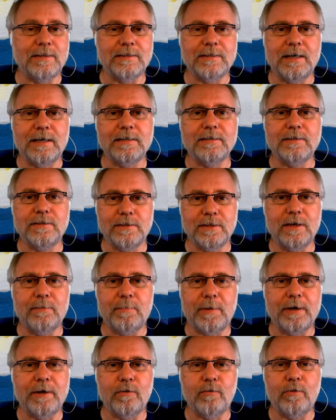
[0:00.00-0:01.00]
Das heißt, ich
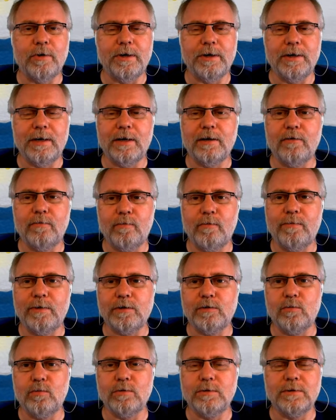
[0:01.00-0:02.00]
habe eine Koordinate, wo
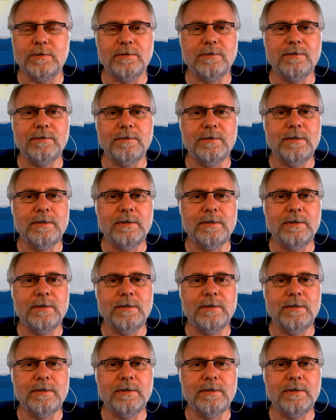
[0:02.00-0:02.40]
was los ist.